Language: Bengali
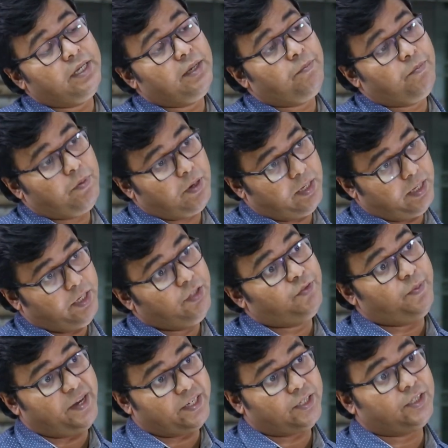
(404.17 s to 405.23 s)
যে
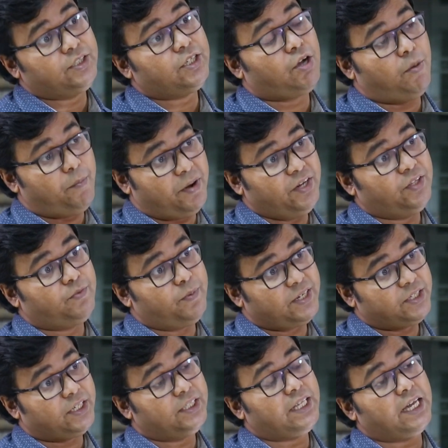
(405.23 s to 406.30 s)
ইন্সপেক্টর যে কোম্পানি
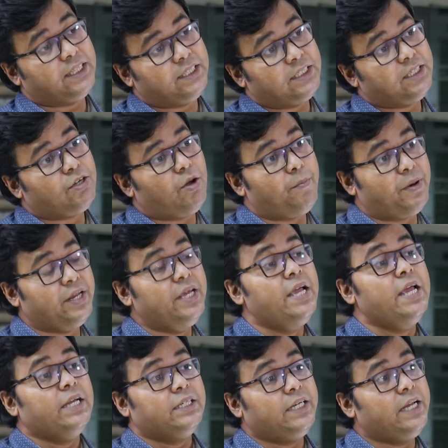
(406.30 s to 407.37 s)
ইন্সপেকশনের দায়িত্বে যে কোম্পানি
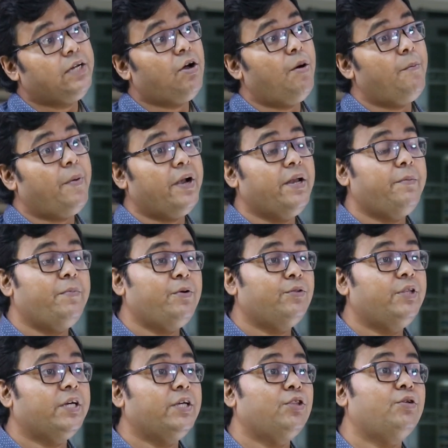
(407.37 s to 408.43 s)
সেই কোম্পানির
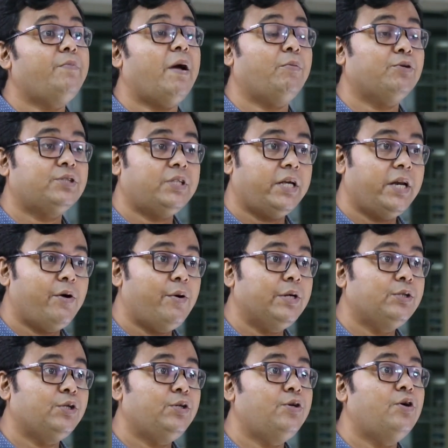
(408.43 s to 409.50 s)
বিরুদ্ধে কিন্তু ব্যবস্থা
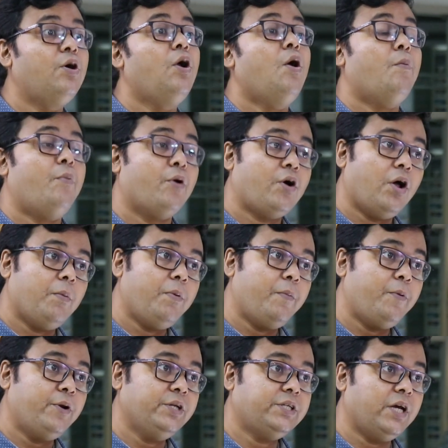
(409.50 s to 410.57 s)
নেওয়ার জন্য প্রকল্প
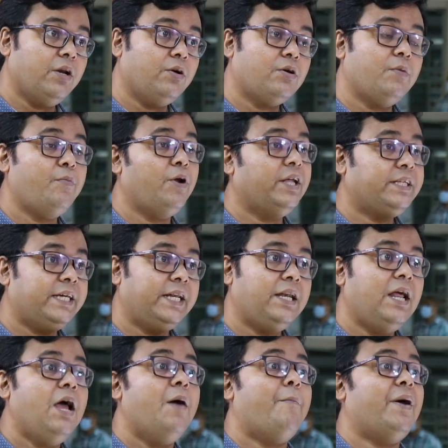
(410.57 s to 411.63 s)
পরিচালক বলেছেন
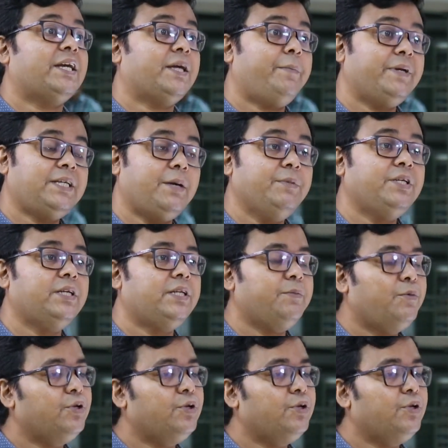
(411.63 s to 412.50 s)
পাশাপাশি আমি যেটি